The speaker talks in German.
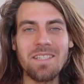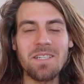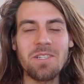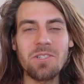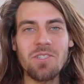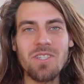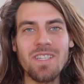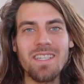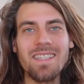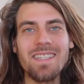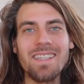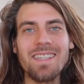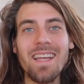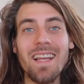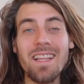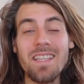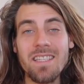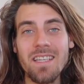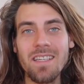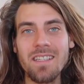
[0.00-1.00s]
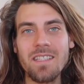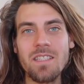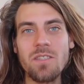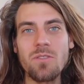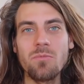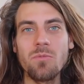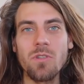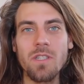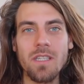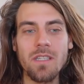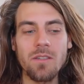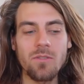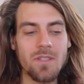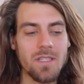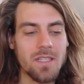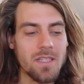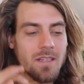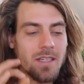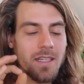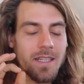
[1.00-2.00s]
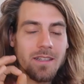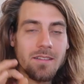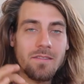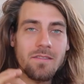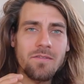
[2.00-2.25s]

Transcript: dann entsteht eine ganz andere Symmetrie. Und das sind